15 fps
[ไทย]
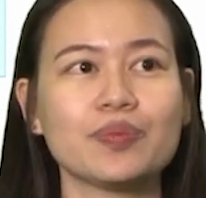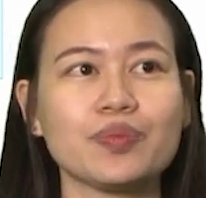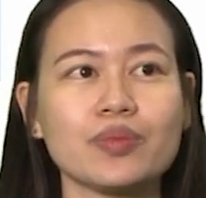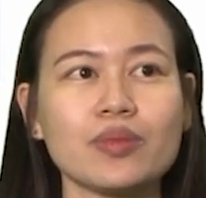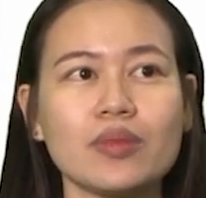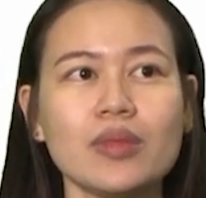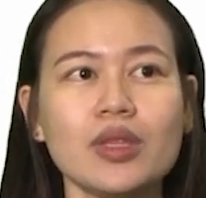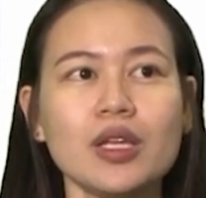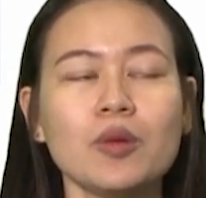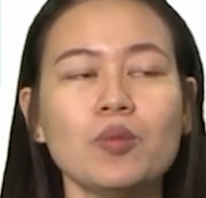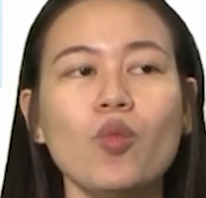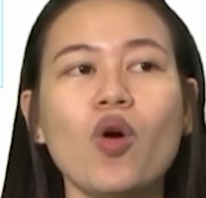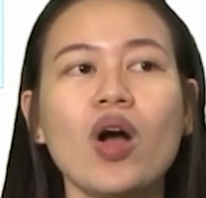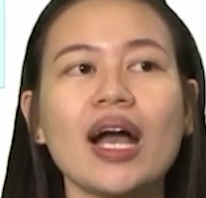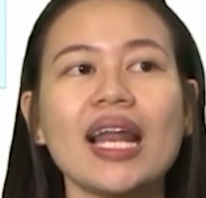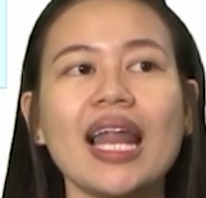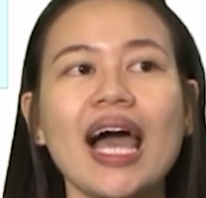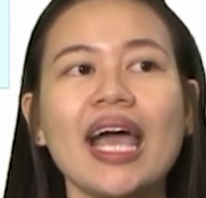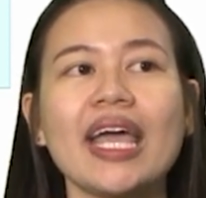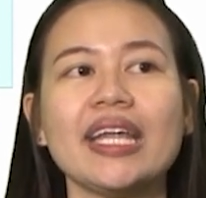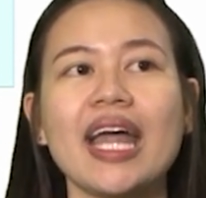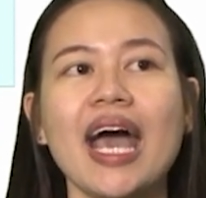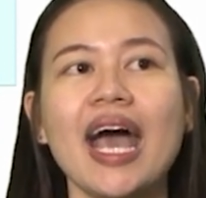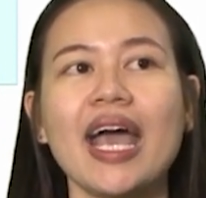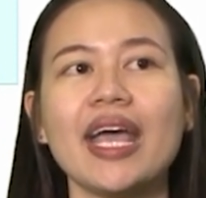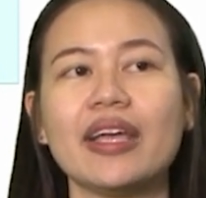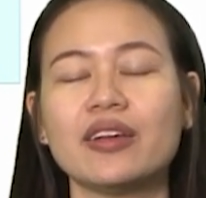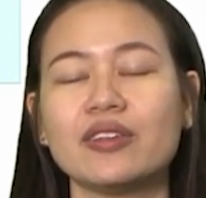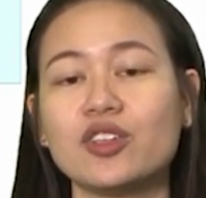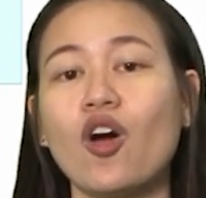1 บวกอะไรได้
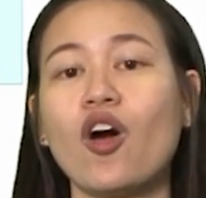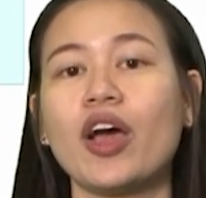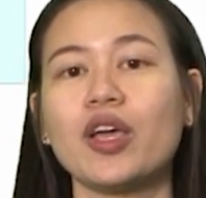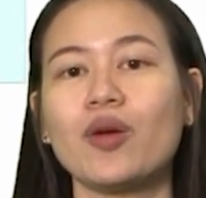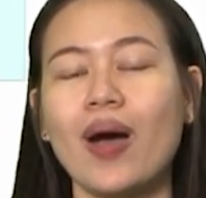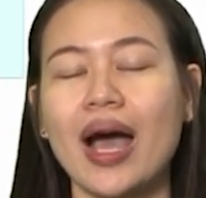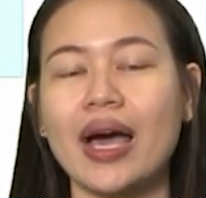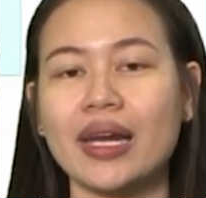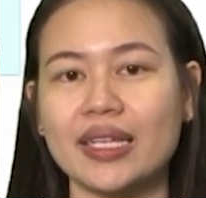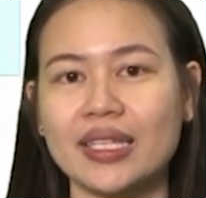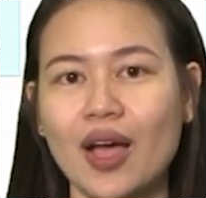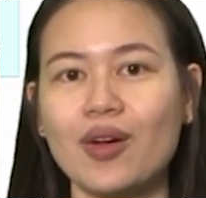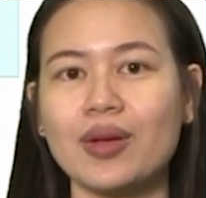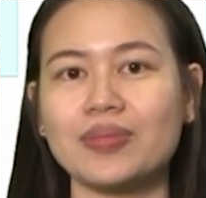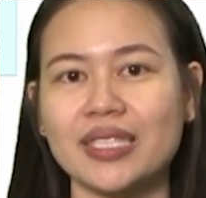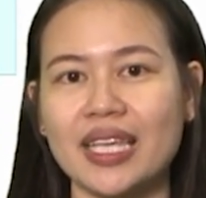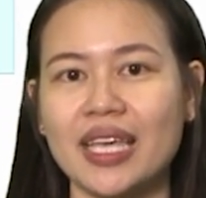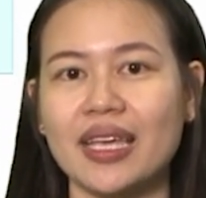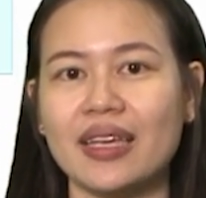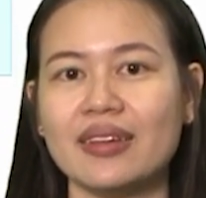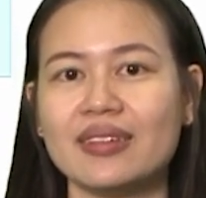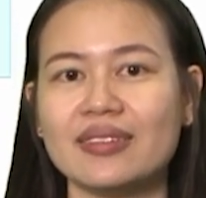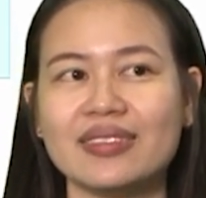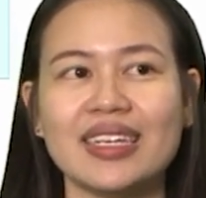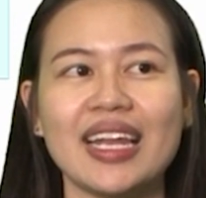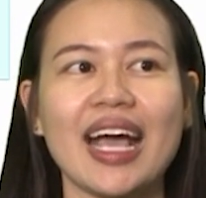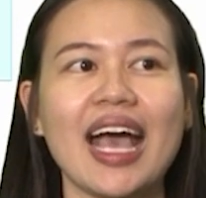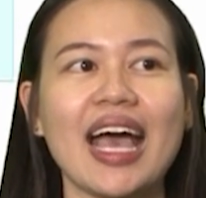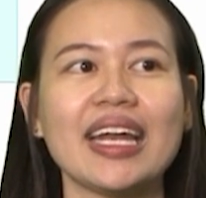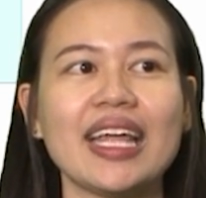น้อยกว่าหรือเท่ากับ4
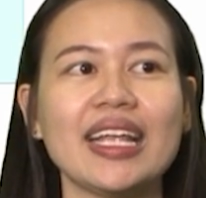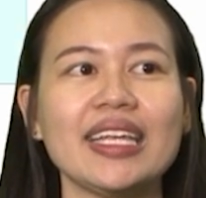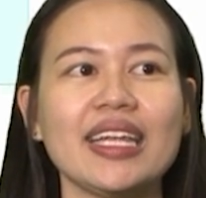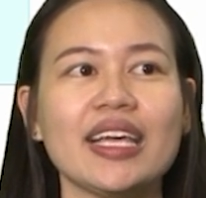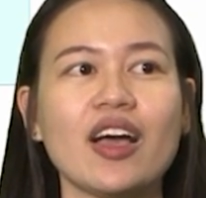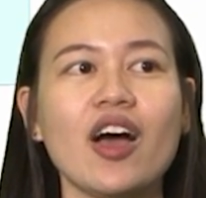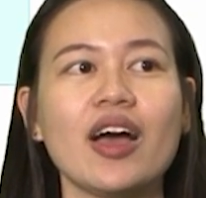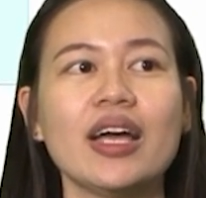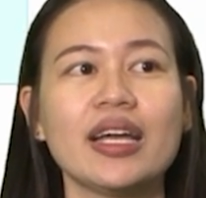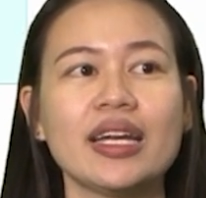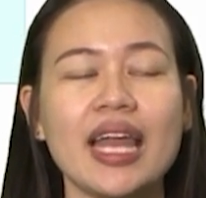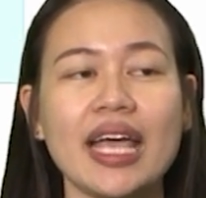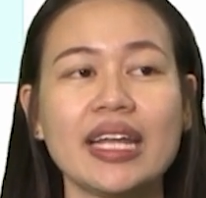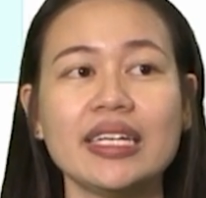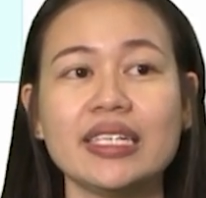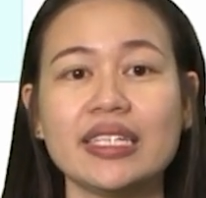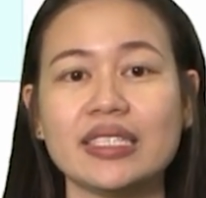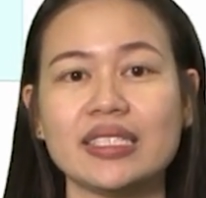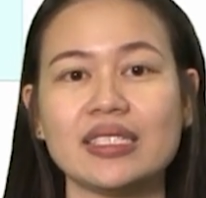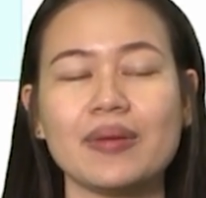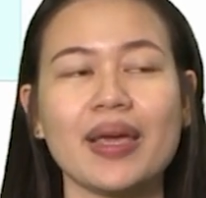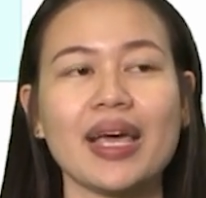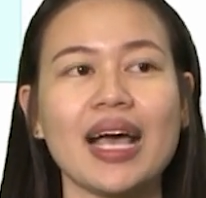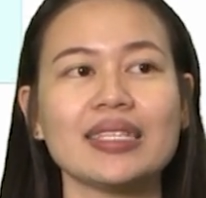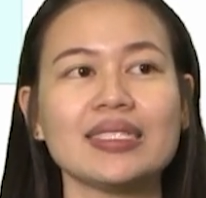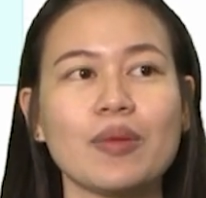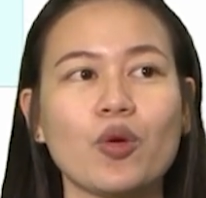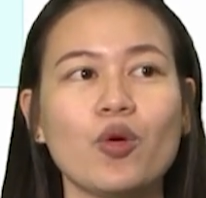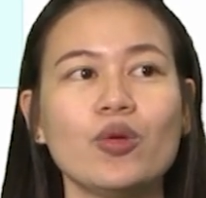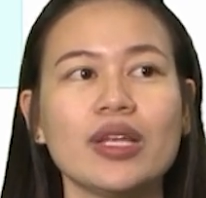นะคะในที่นี้ก็ได้1ใช่ไหมคะ
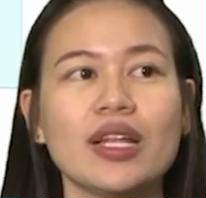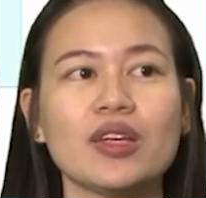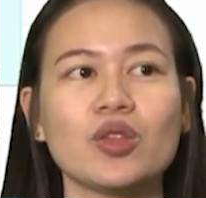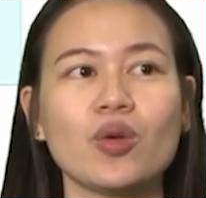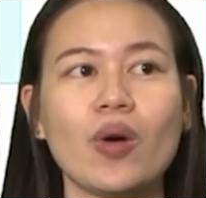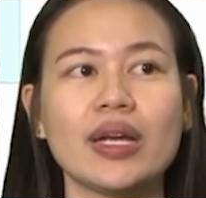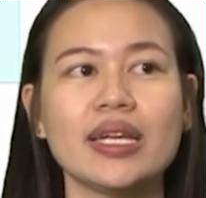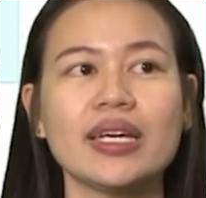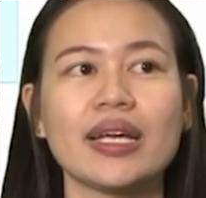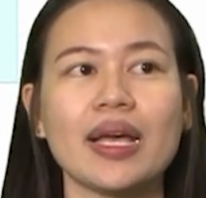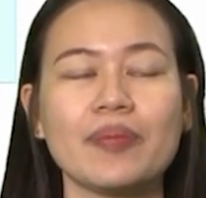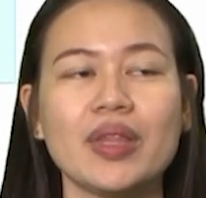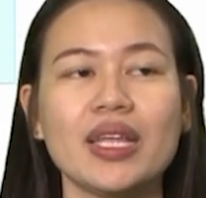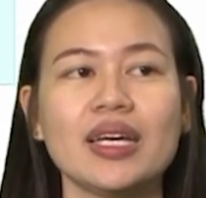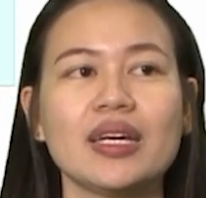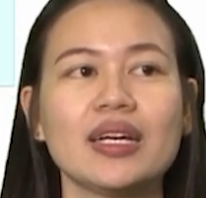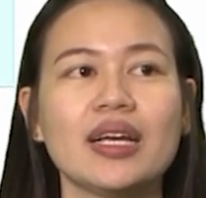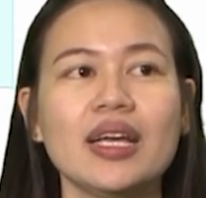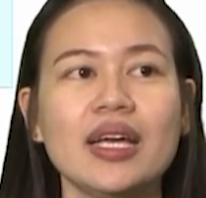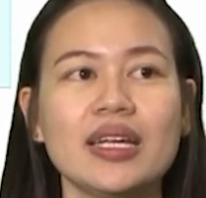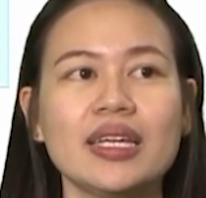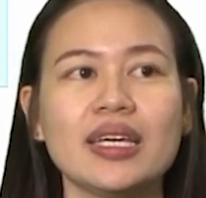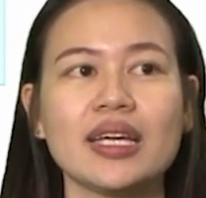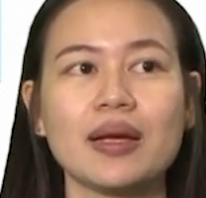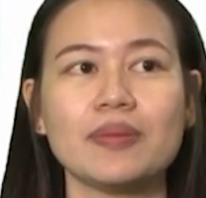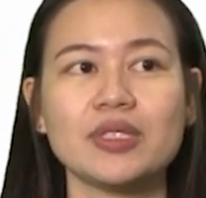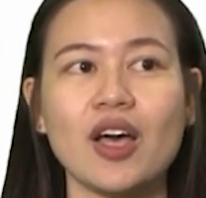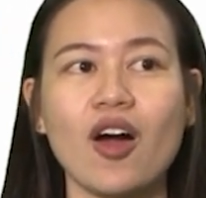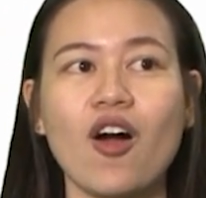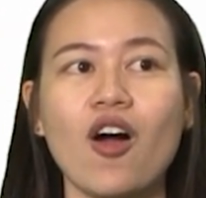จับคู่ทีละตัว 1 กับ 1 1 กับ
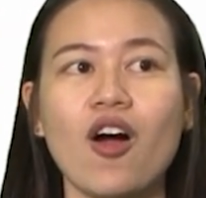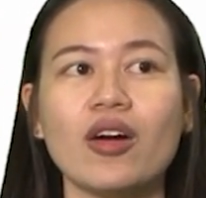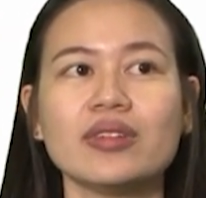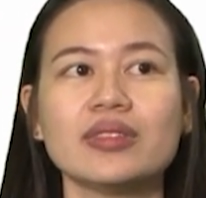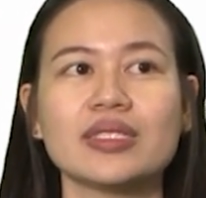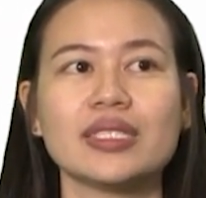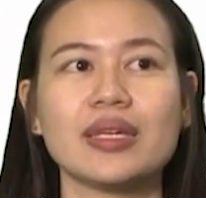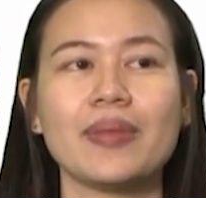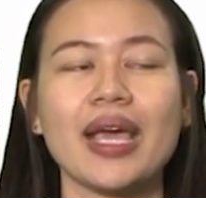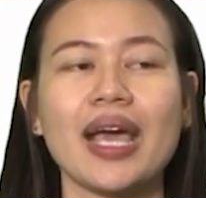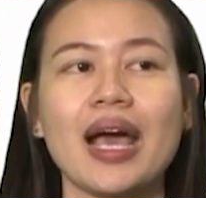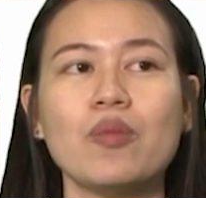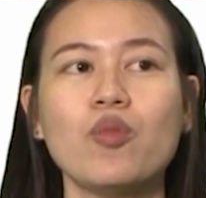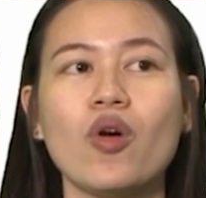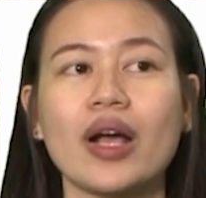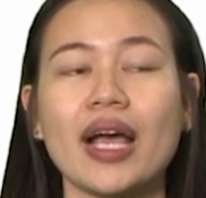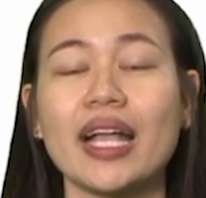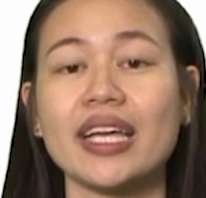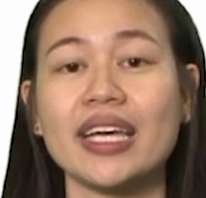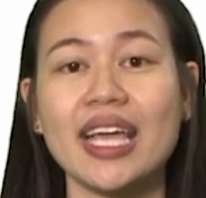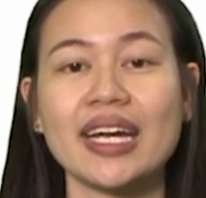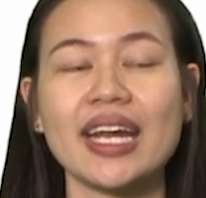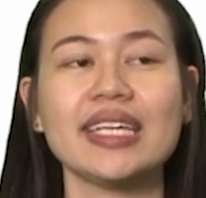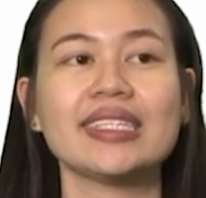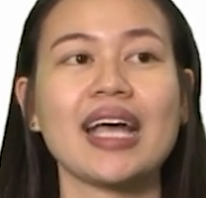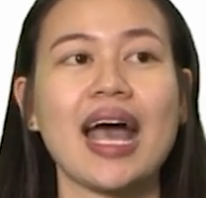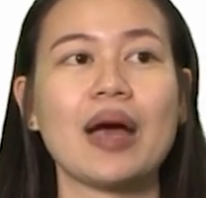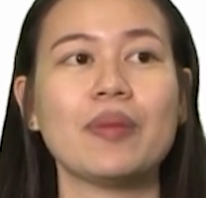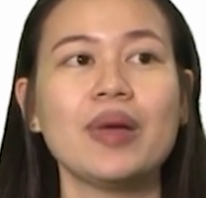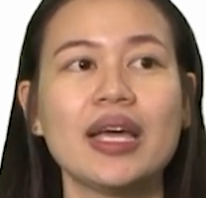2ใช่ไหมคะบวกกันก็ยังได้
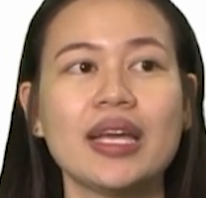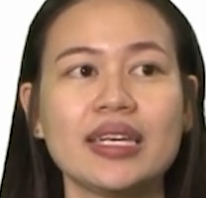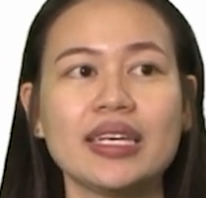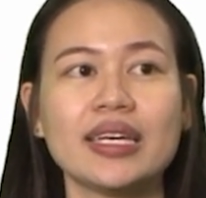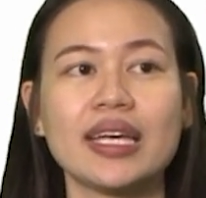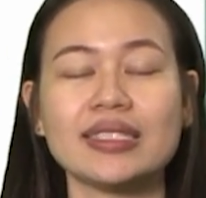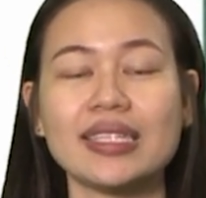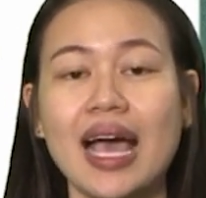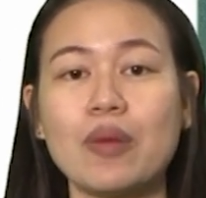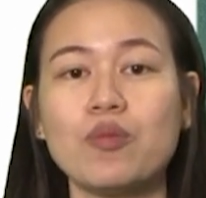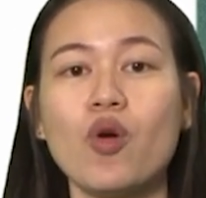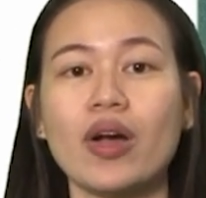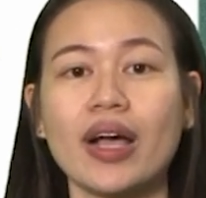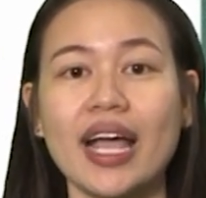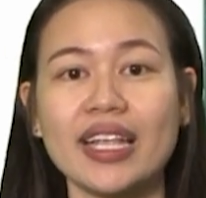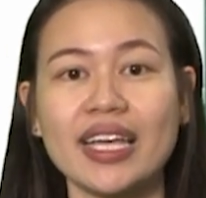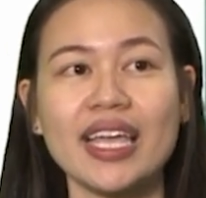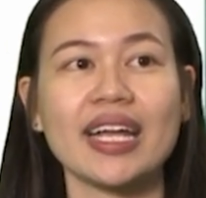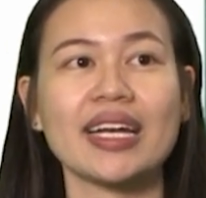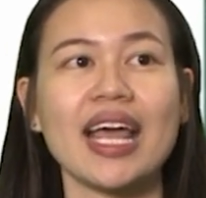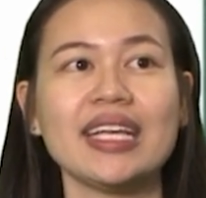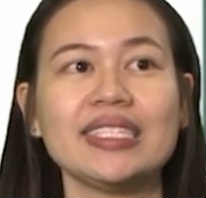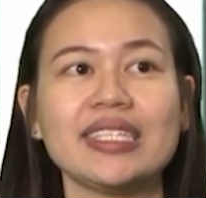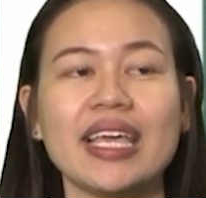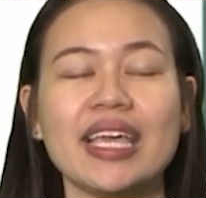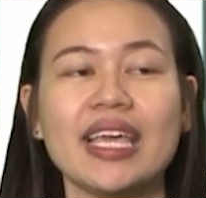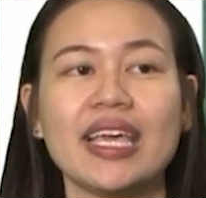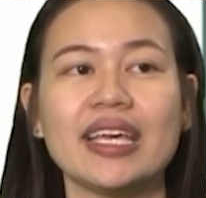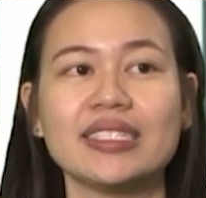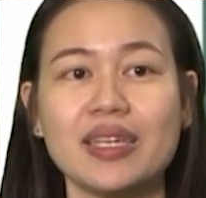3 1 กับ 3 บวกกันก็ยังได้
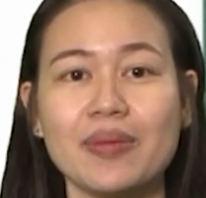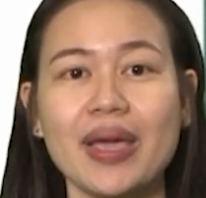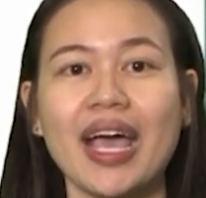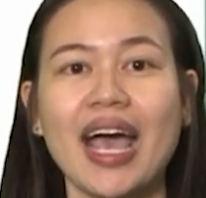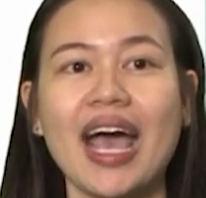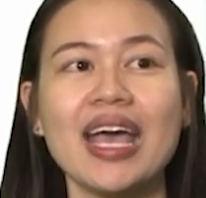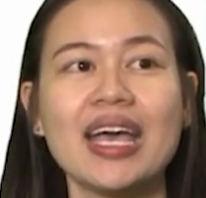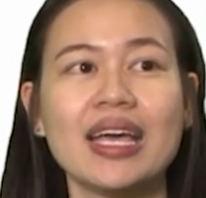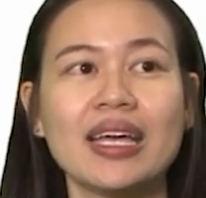4ใช่ไหมคะ